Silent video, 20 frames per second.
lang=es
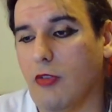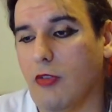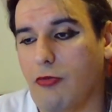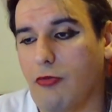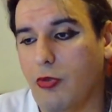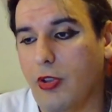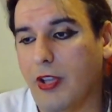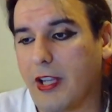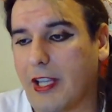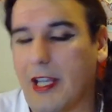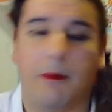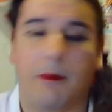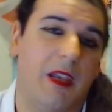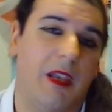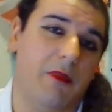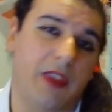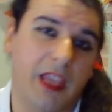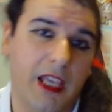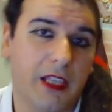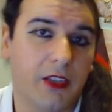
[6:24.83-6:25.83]
y lo fui
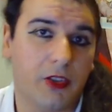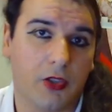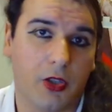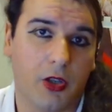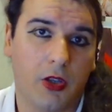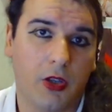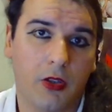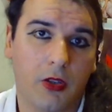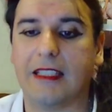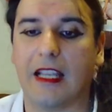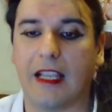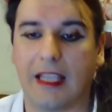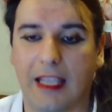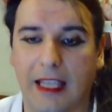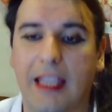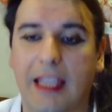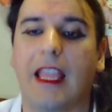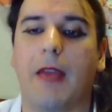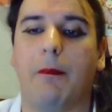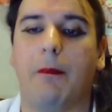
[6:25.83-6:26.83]
reprimiendo hasta
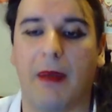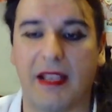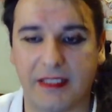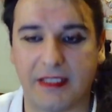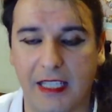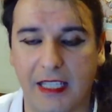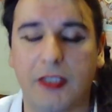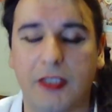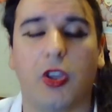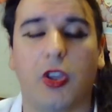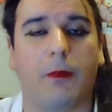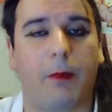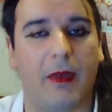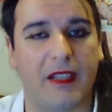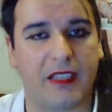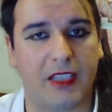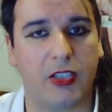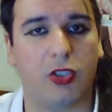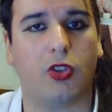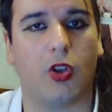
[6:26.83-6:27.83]
que despacito,
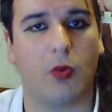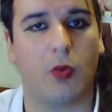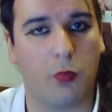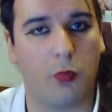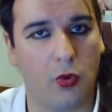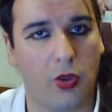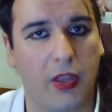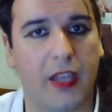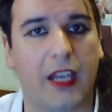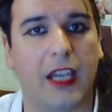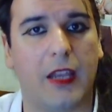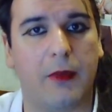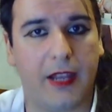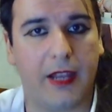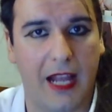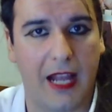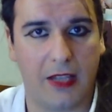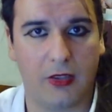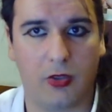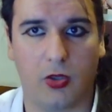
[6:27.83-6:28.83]
despacito lo pude ir
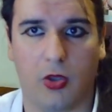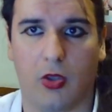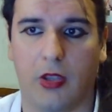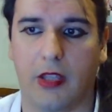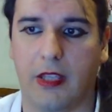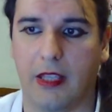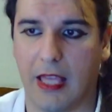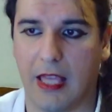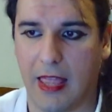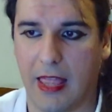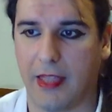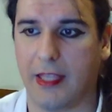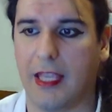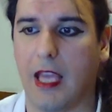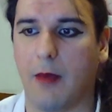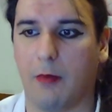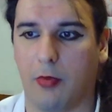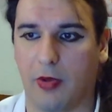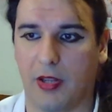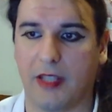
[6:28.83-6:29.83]
liberando y cada
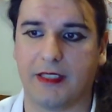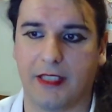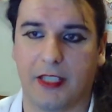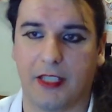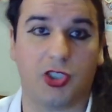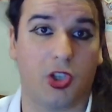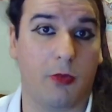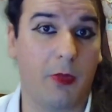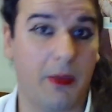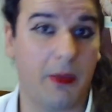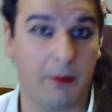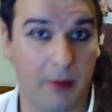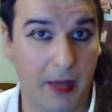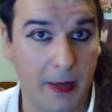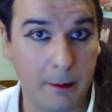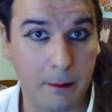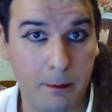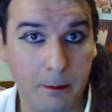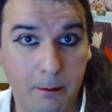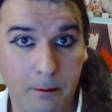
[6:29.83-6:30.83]
día poder ser yo
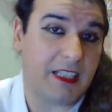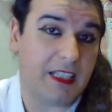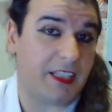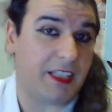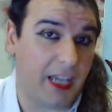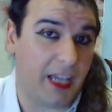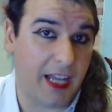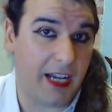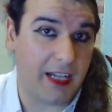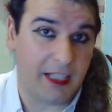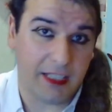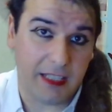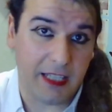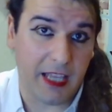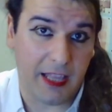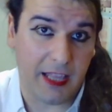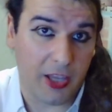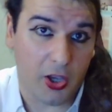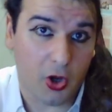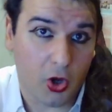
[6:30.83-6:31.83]
misma. Hasta llegar el
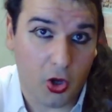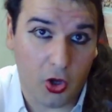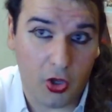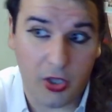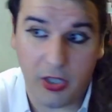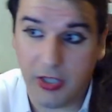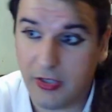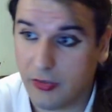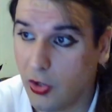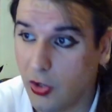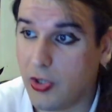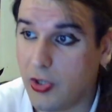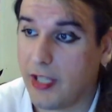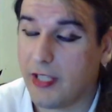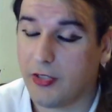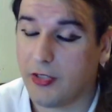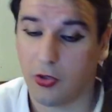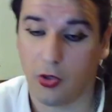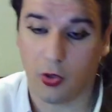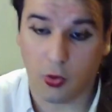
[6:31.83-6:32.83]
día de hoy, ¿no?
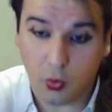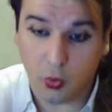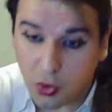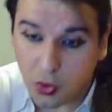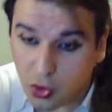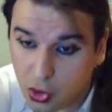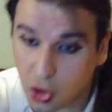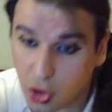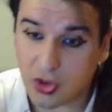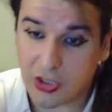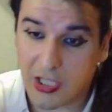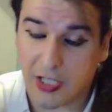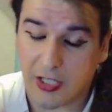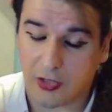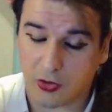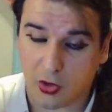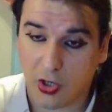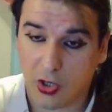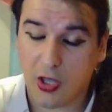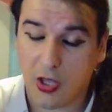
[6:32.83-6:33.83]
Que estoy
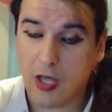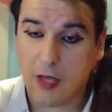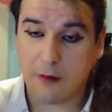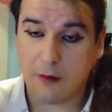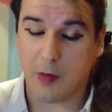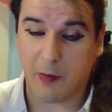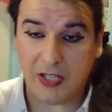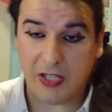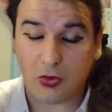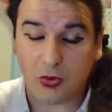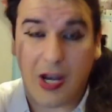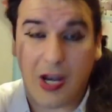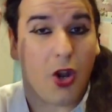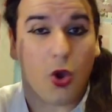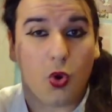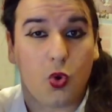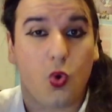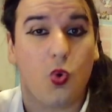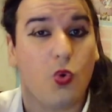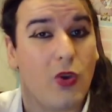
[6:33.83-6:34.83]
orgullosa y estoy me parece una
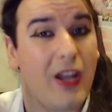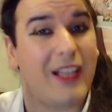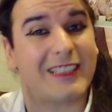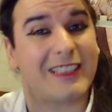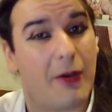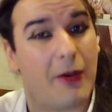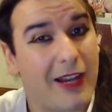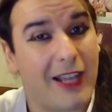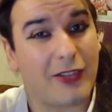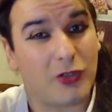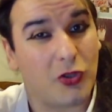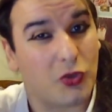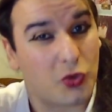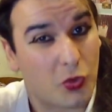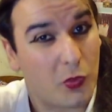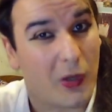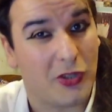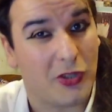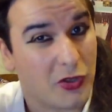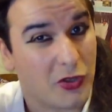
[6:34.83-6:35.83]
locura saber que estoy
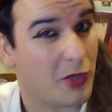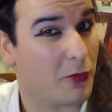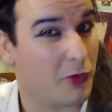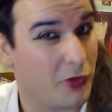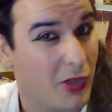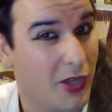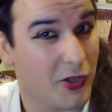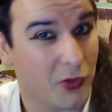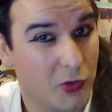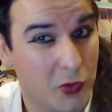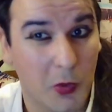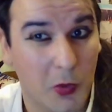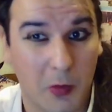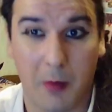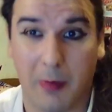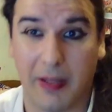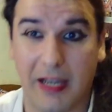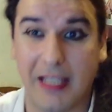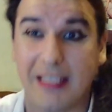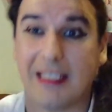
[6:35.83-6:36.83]
subiendo este video a
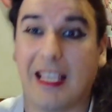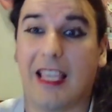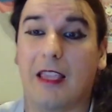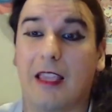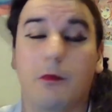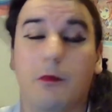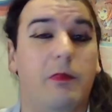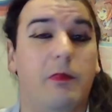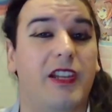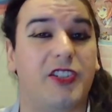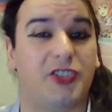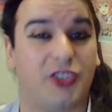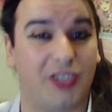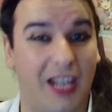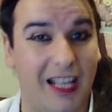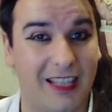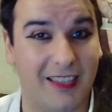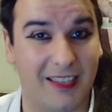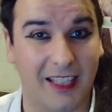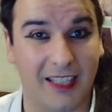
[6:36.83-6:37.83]
YouTube, me parece
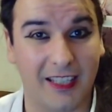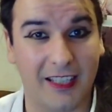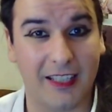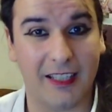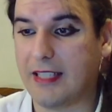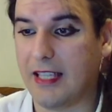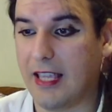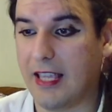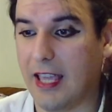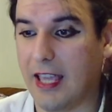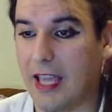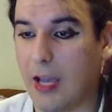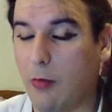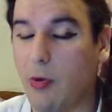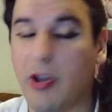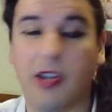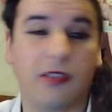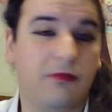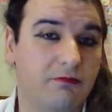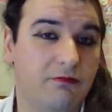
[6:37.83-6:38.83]
impresionante. Así que
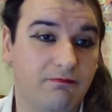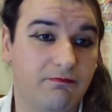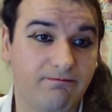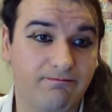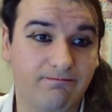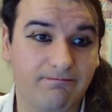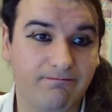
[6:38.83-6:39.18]
bueno,